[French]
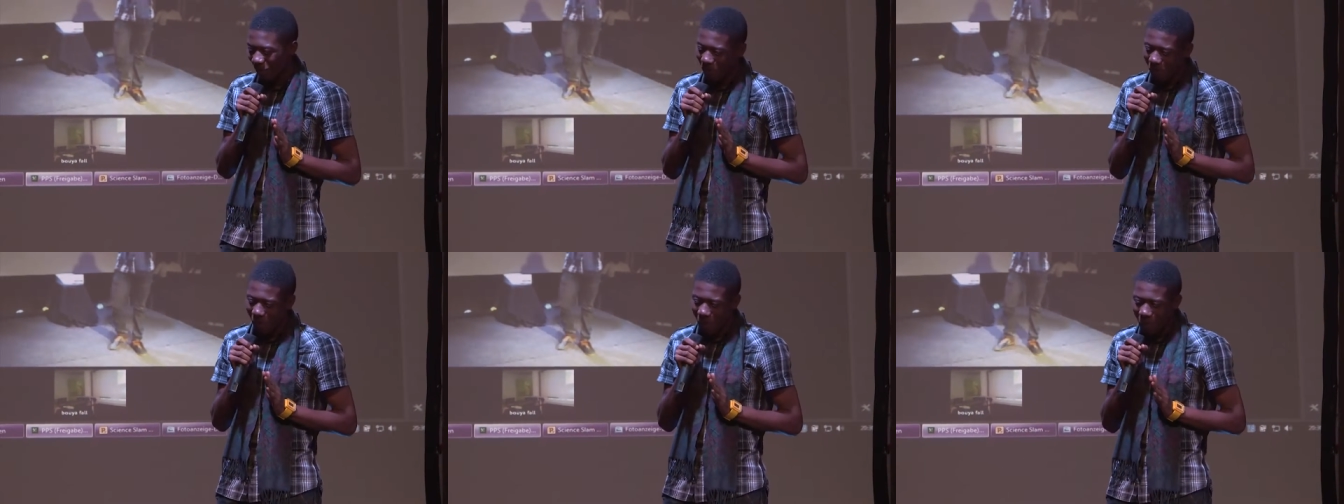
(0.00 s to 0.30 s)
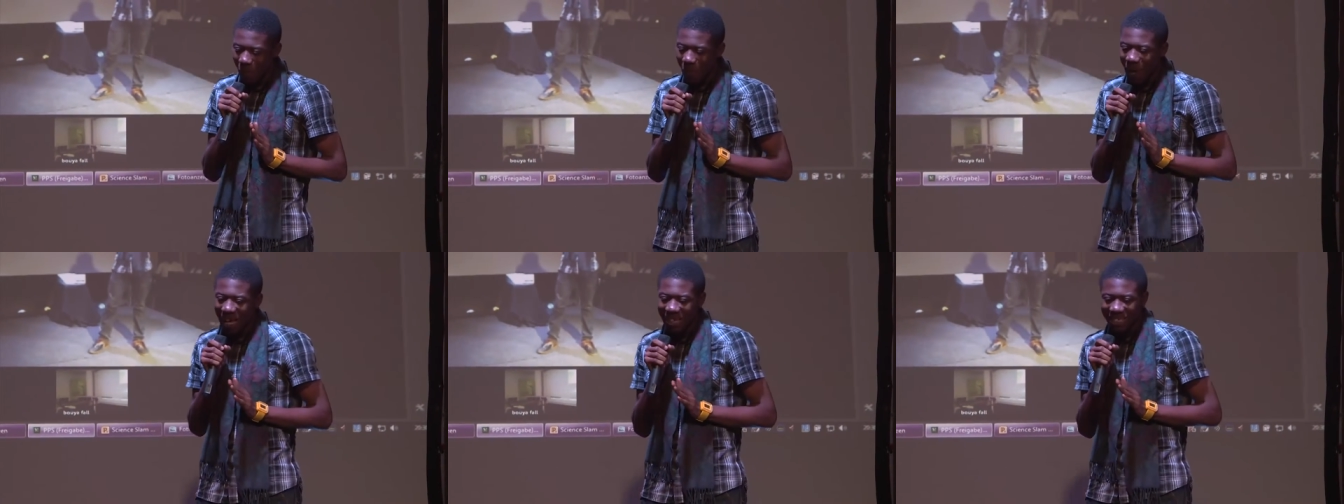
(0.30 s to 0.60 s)
mon
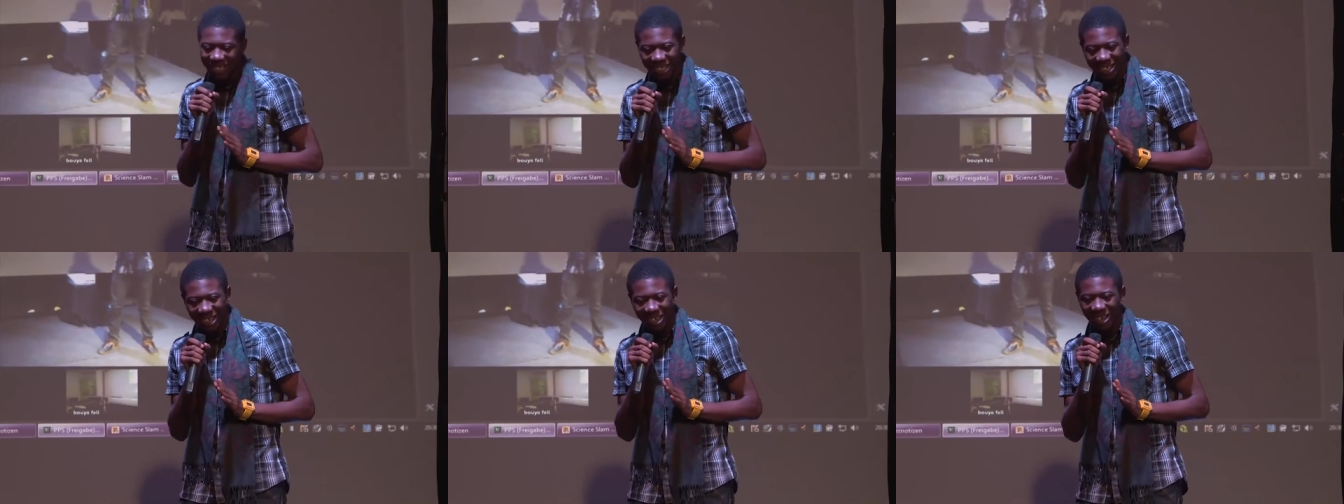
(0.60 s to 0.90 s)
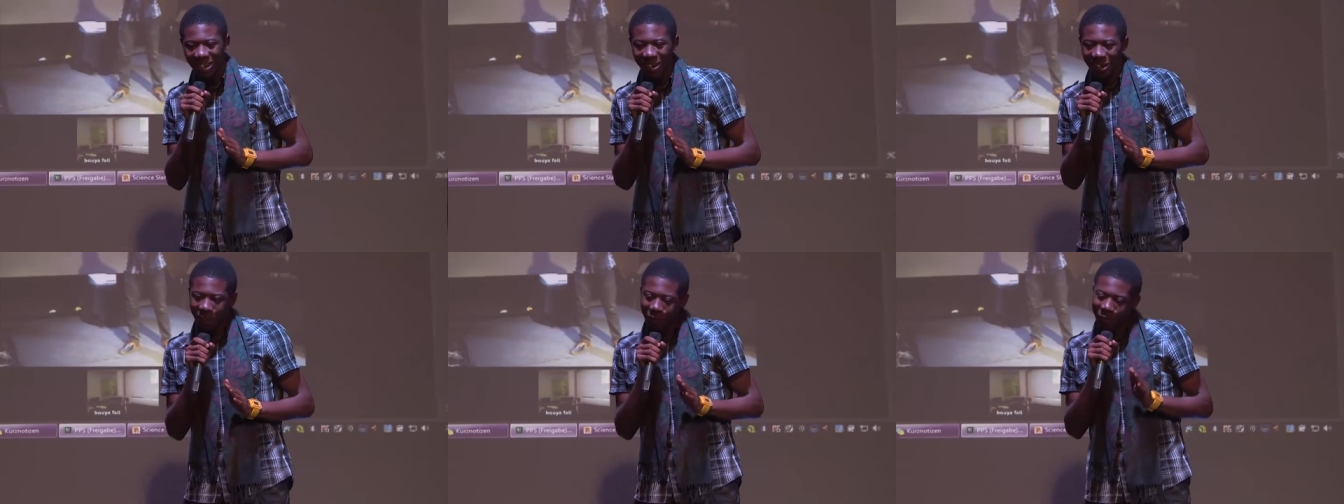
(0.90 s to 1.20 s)
père a dit,
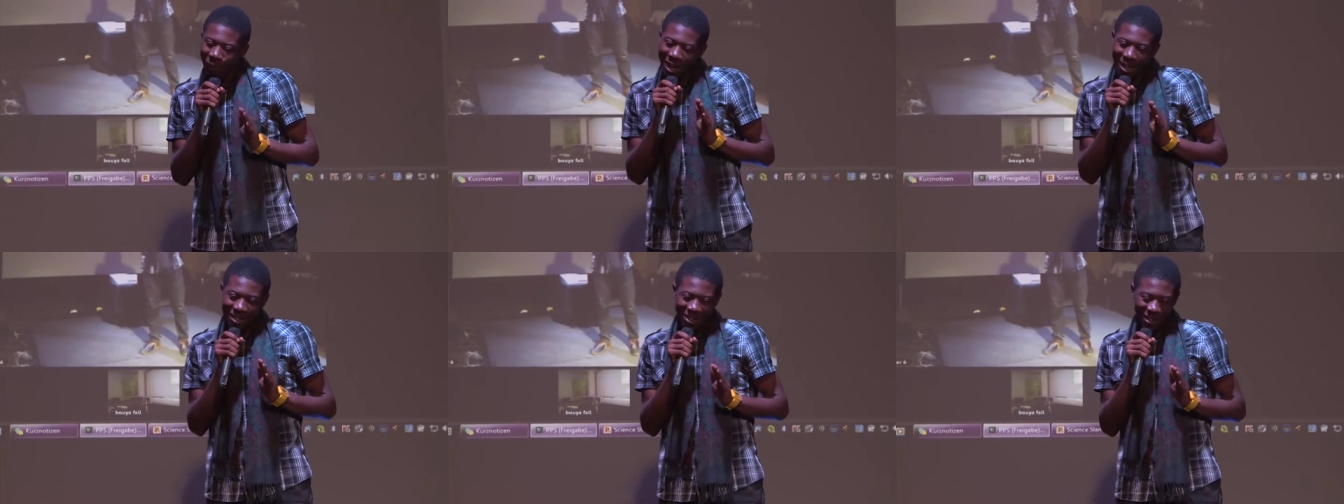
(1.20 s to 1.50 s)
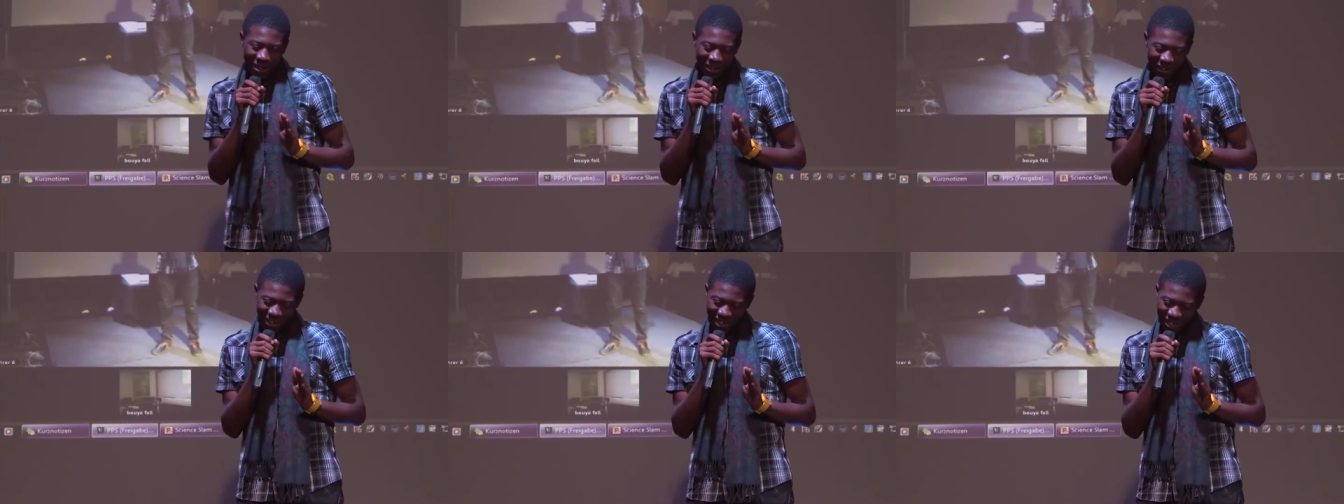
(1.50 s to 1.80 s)
on a ce
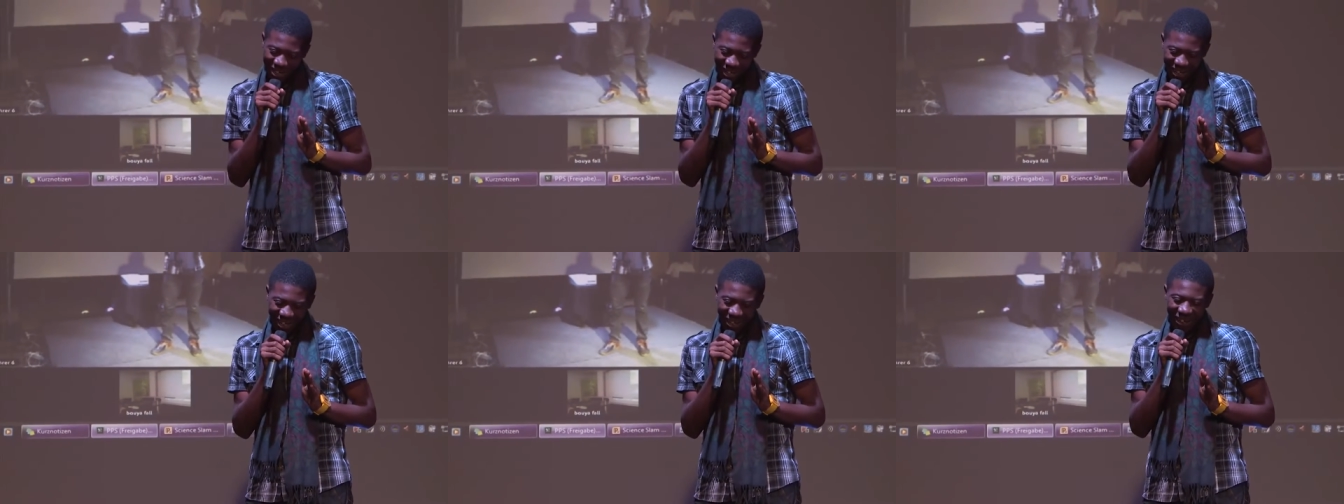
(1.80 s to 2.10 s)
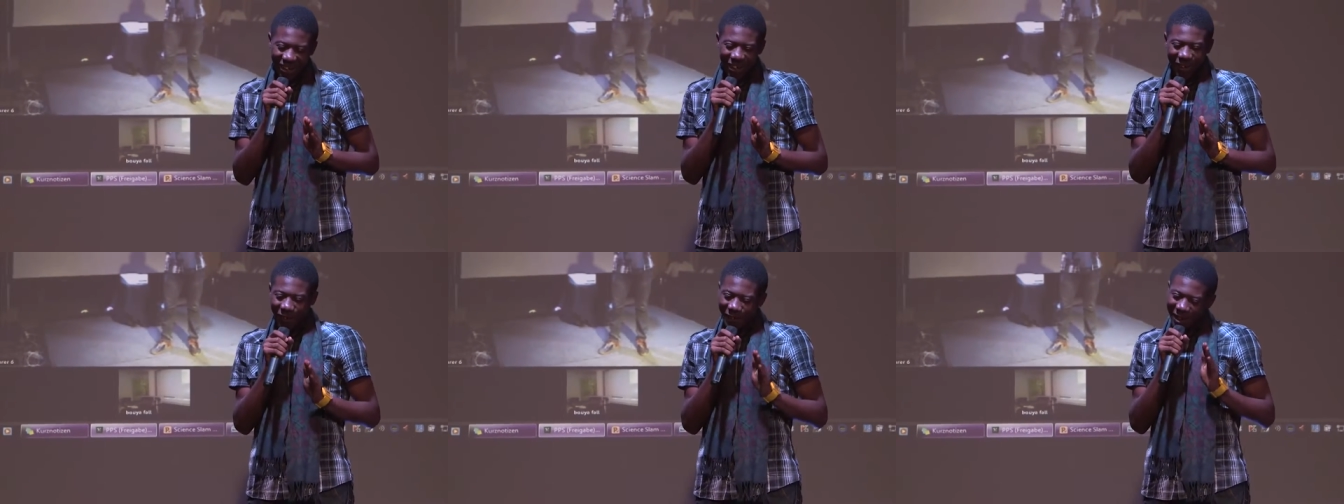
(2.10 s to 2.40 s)
qui,
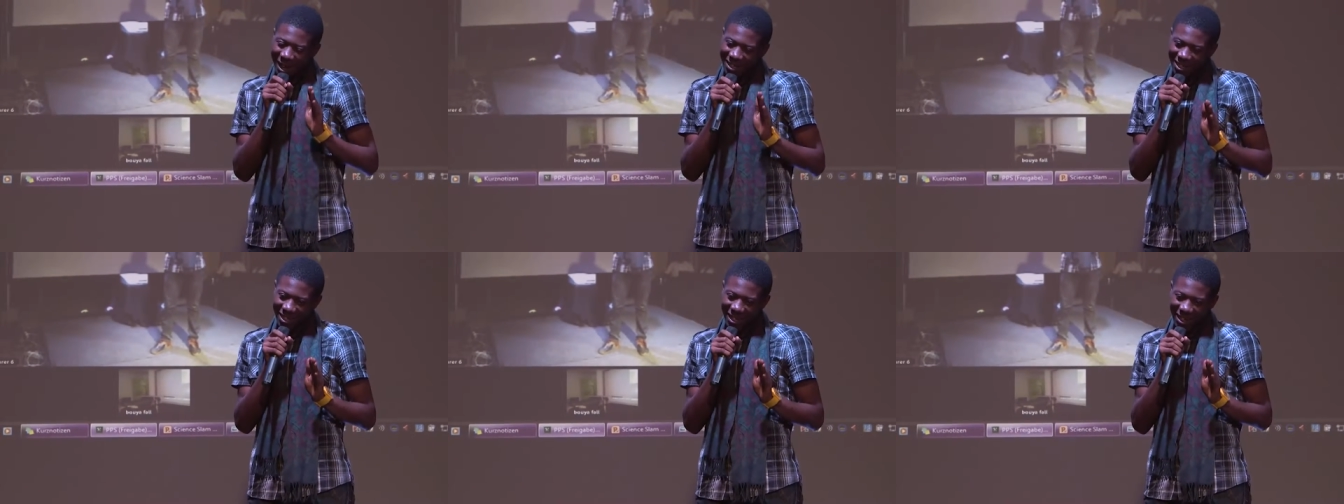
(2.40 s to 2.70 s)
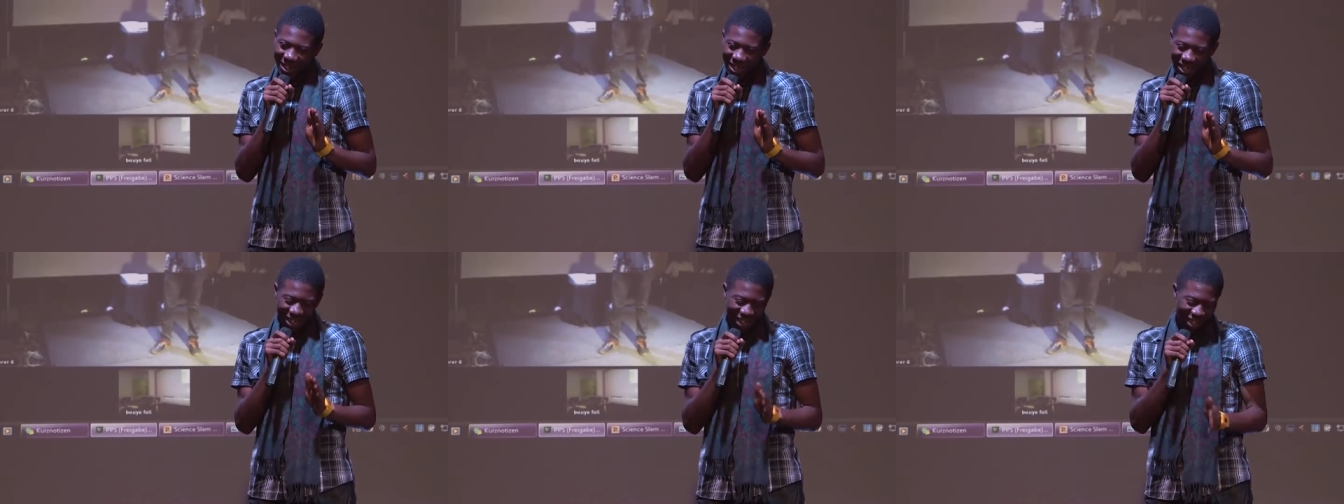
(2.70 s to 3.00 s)
on a ce
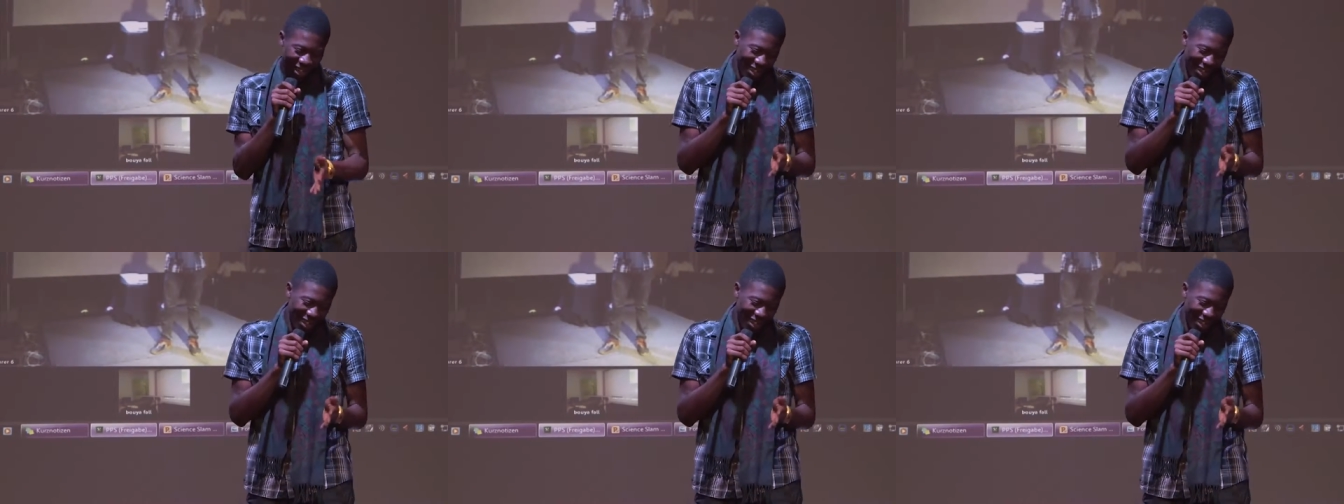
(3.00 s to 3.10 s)
qui,